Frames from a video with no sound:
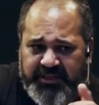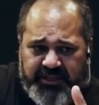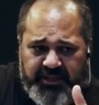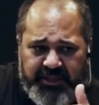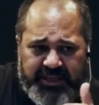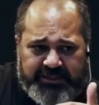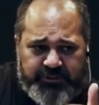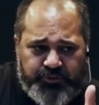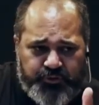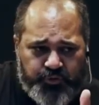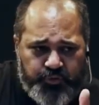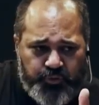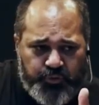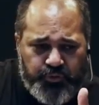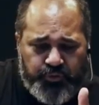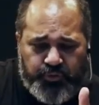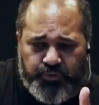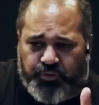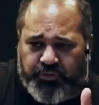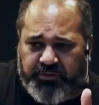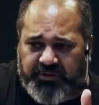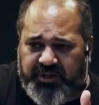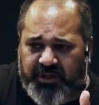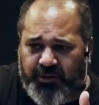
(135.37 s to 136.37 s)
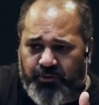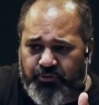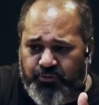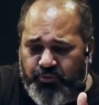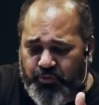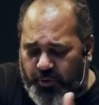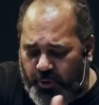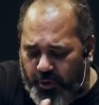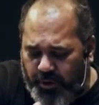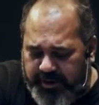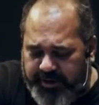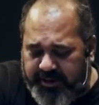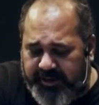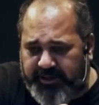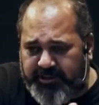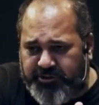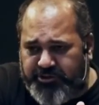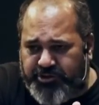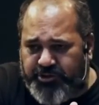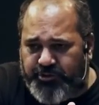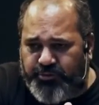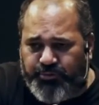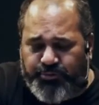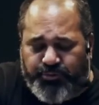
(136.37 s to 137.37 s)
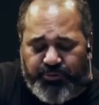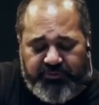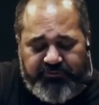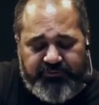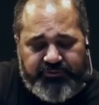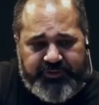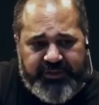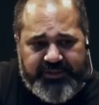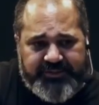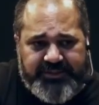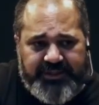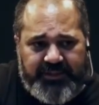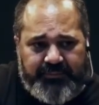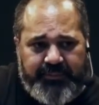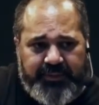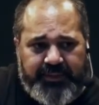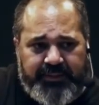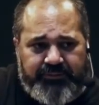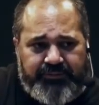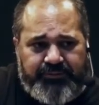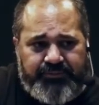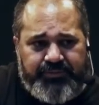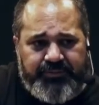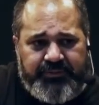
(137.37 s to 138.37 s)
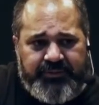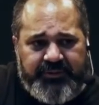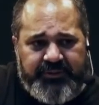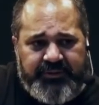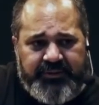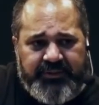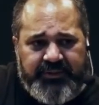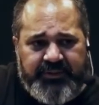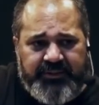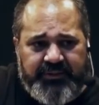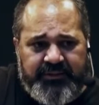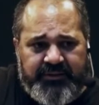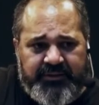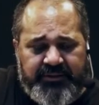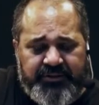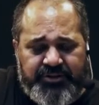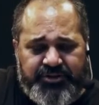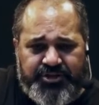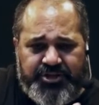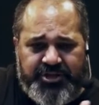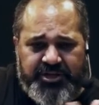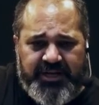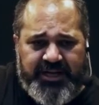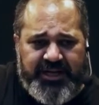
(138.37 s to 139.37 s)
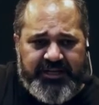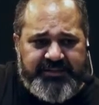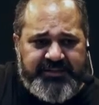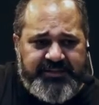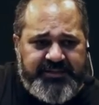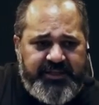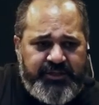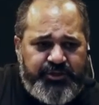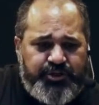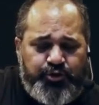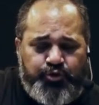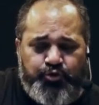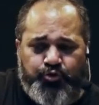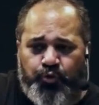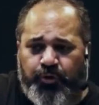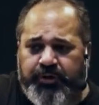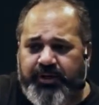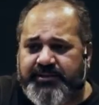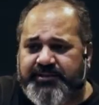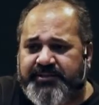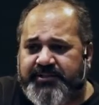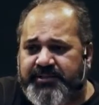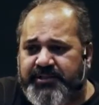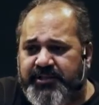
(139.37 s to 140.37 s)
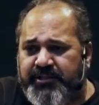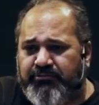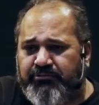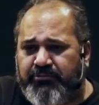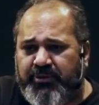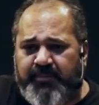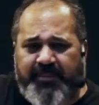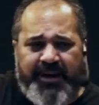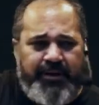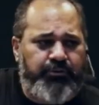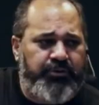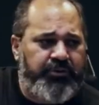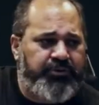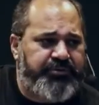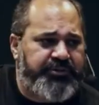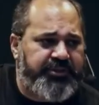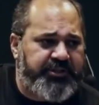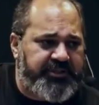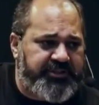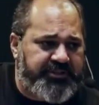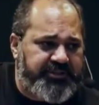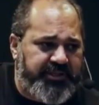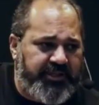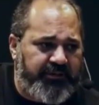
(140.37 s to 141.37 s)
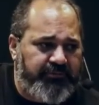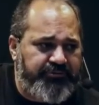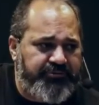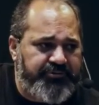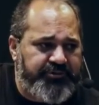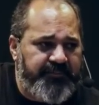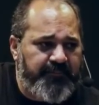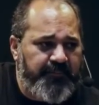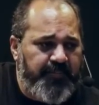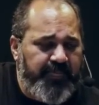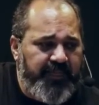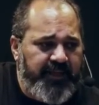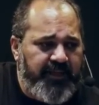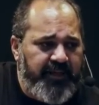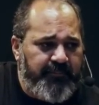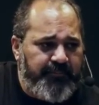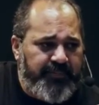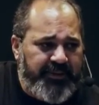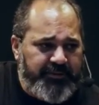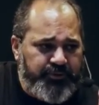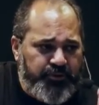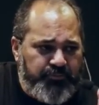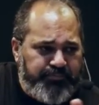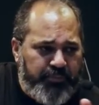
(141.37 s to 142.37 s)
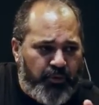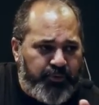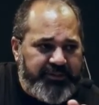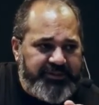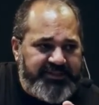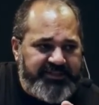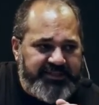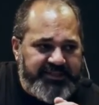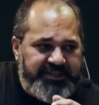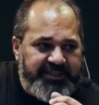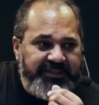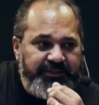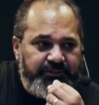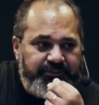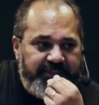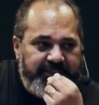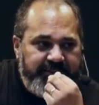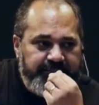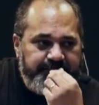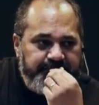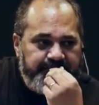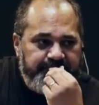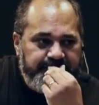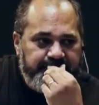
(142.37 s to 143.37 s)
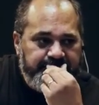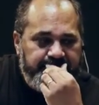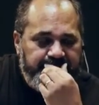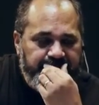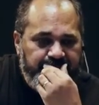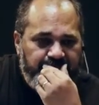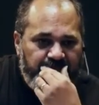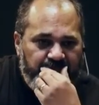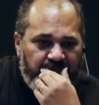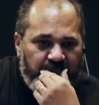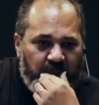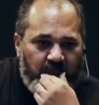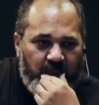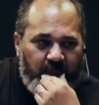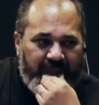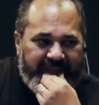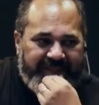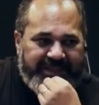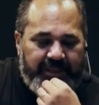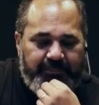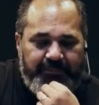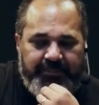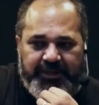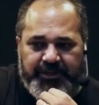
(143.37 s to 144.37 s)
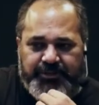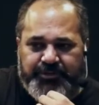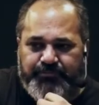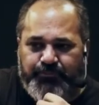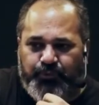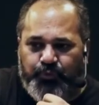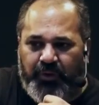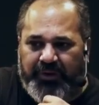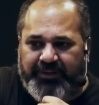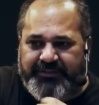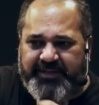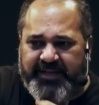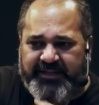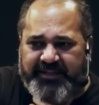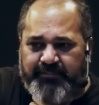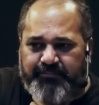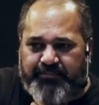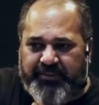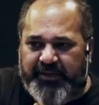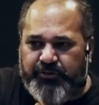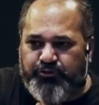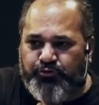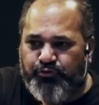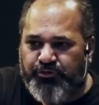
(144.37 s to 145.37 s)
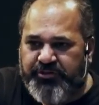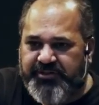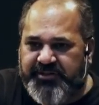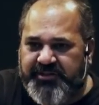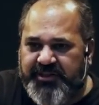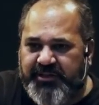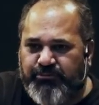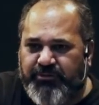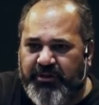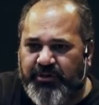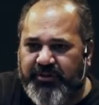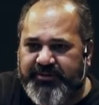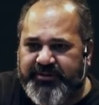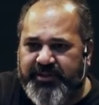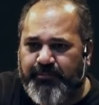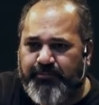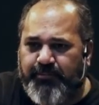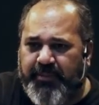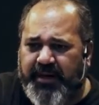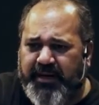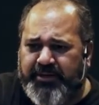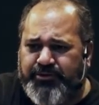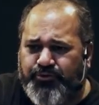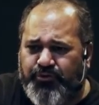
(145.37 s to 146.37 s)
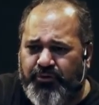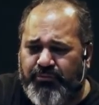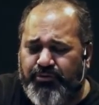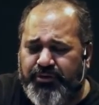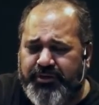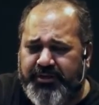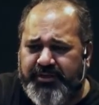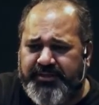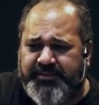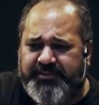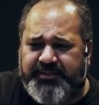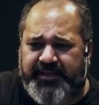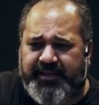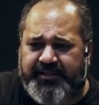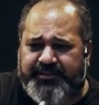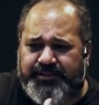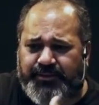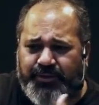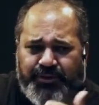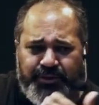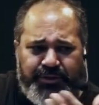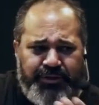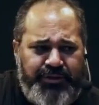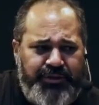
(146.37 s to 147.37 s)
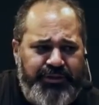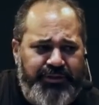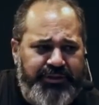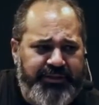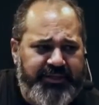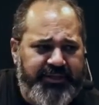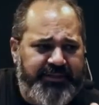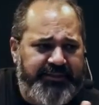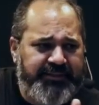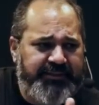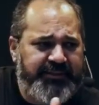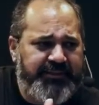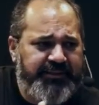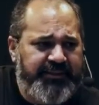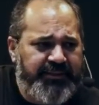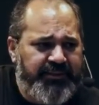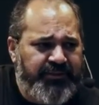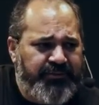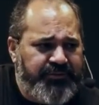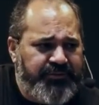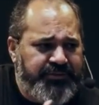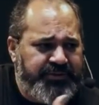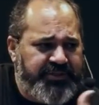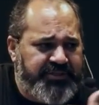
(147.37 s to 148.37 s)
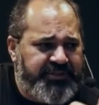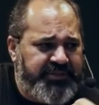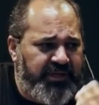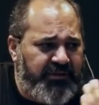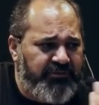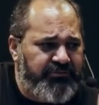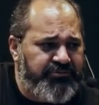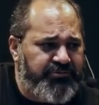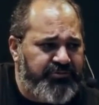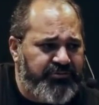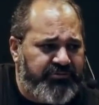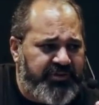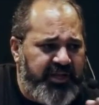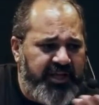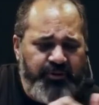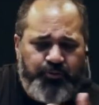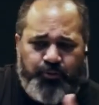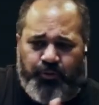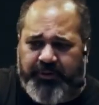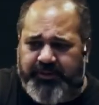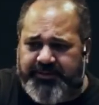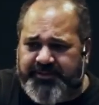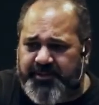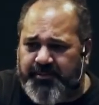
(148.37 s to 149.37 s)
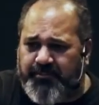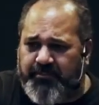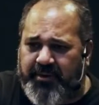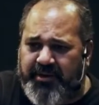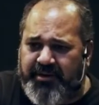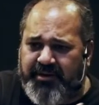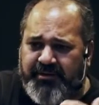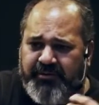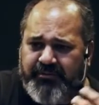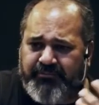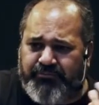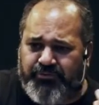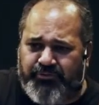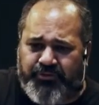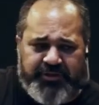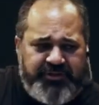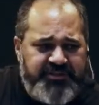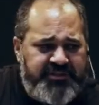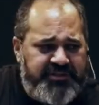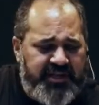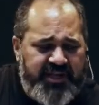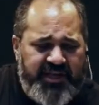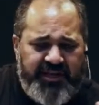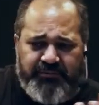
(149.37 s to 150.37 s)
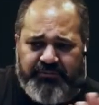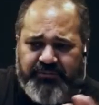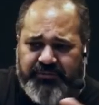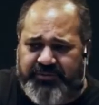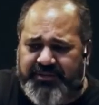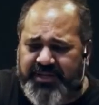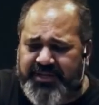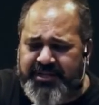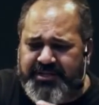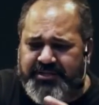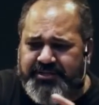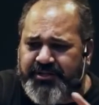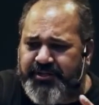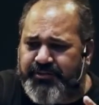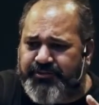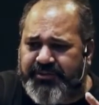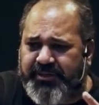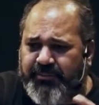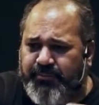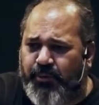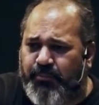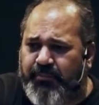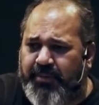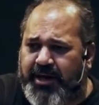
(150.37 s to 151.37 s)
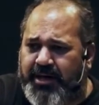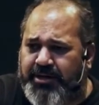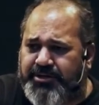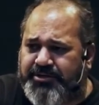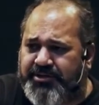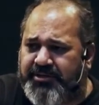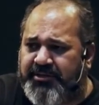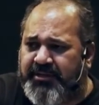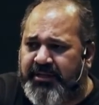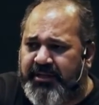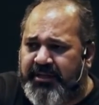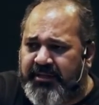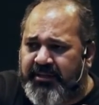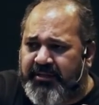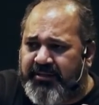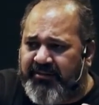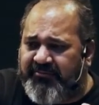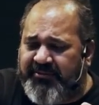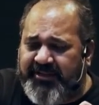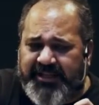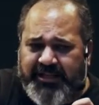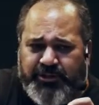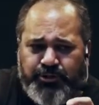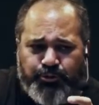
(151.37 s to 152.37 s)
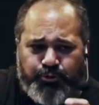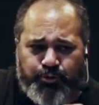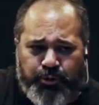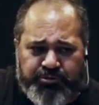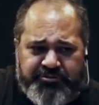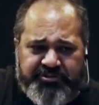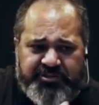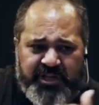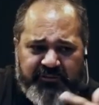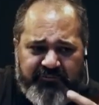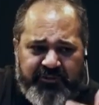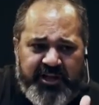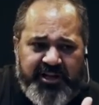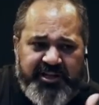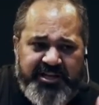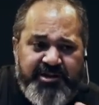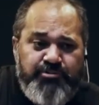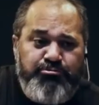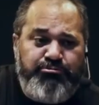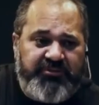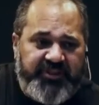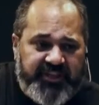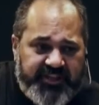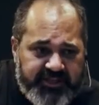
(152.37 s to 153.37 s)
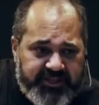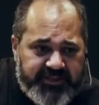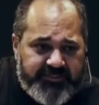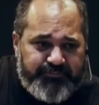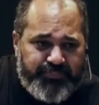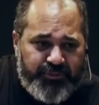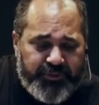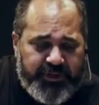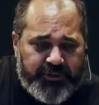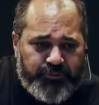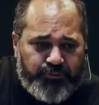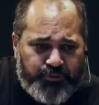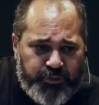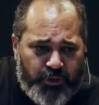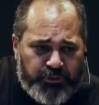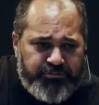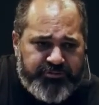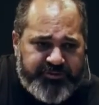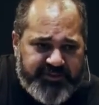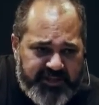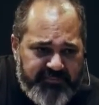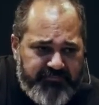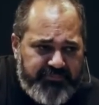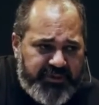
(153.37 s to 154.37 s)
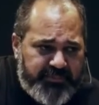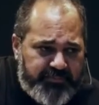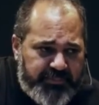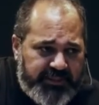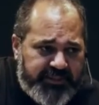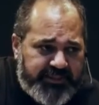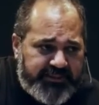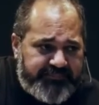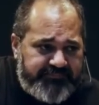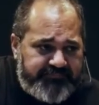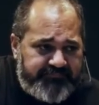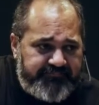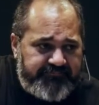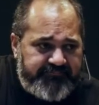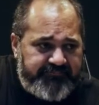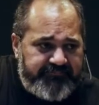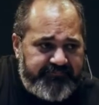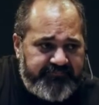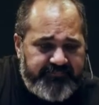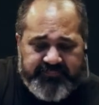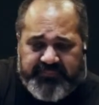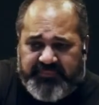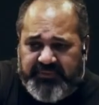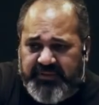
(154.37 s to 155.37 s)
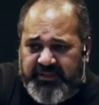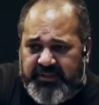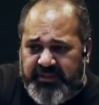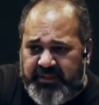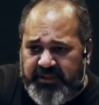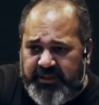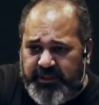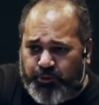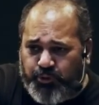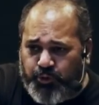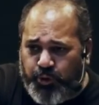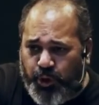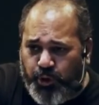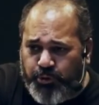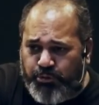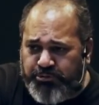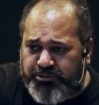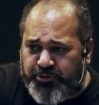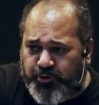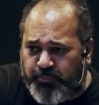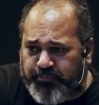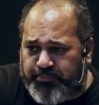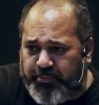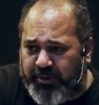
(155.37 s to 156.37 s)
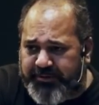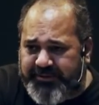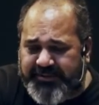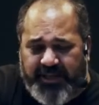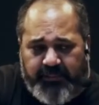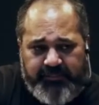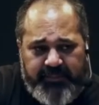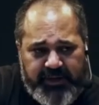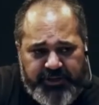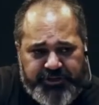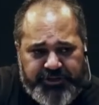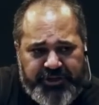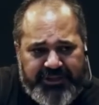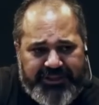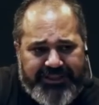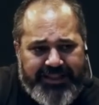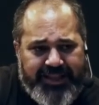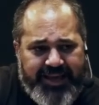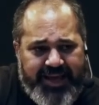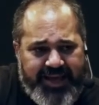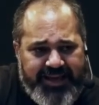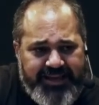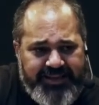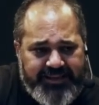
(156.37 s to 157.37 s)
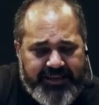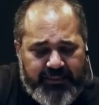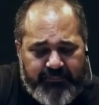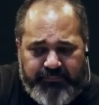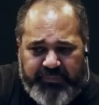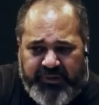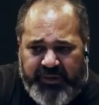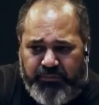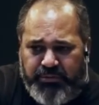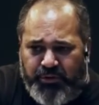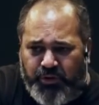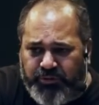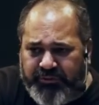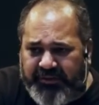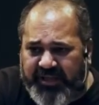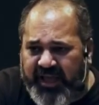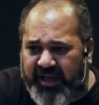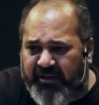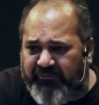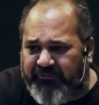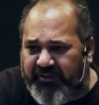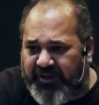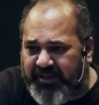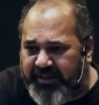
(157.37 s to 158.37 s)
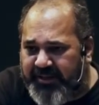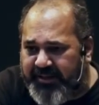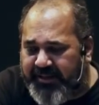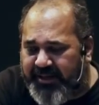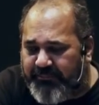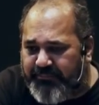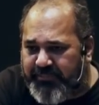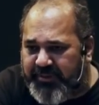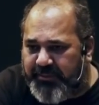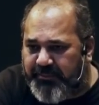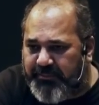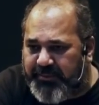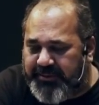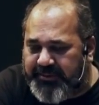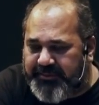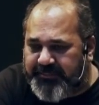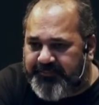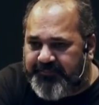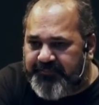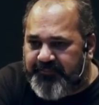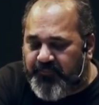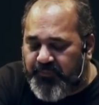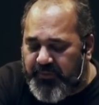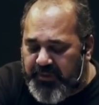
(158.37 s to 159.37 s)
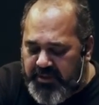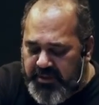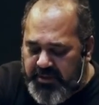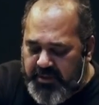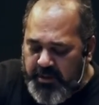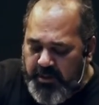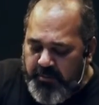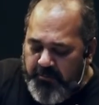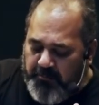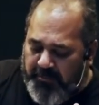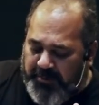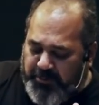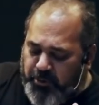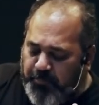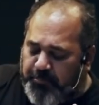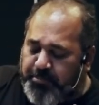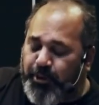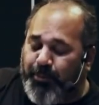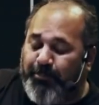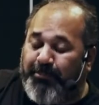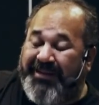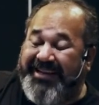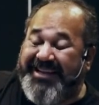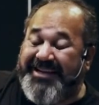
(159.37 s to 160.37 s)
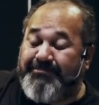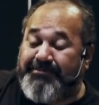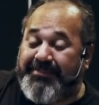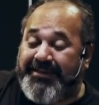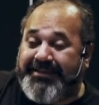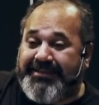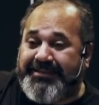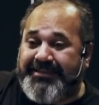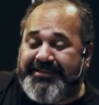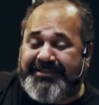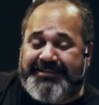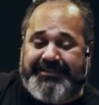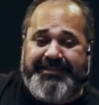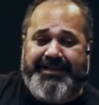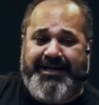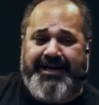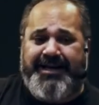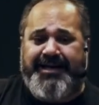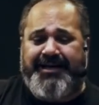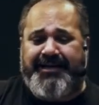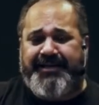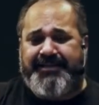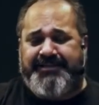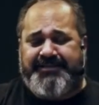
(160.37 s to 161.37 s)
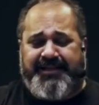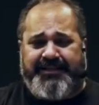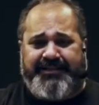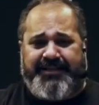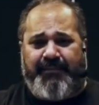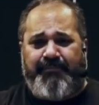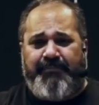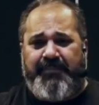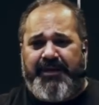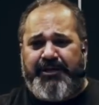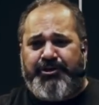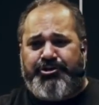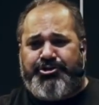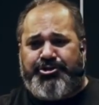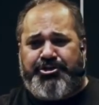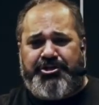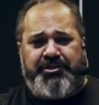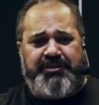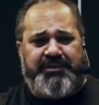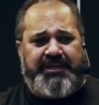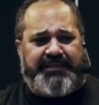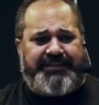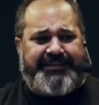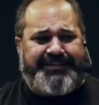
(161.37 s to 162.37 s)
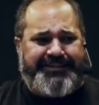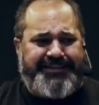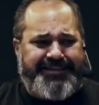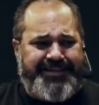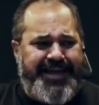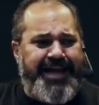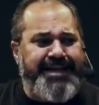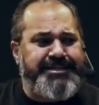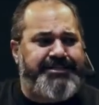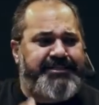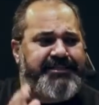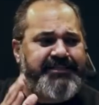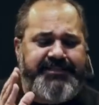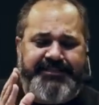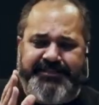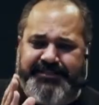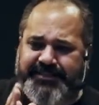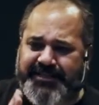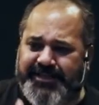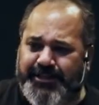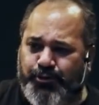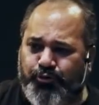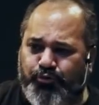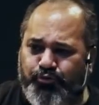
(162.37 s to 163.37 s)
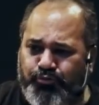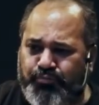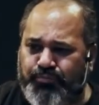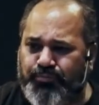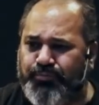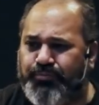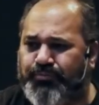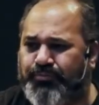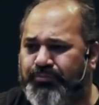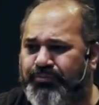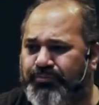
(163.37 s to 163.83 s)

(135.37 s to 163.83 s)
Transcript: que assunto tão corrente no Novo Testamento chega a ser desconhecido da maioria dos cristãos. Parece um pouco estranho, né? Ou até mesmo uma certa presunção da nossa parte, como que ele dissesse, ora, os cristãos não têm conhecimento, nós temos, nada disso, é bobagem. Na verdade, todos deveriam ter, porque todos têm Bíblia. E todos supostamente leem a Bíblia ou devem ler a Bíblia. Mas o problema está exatamente na tradição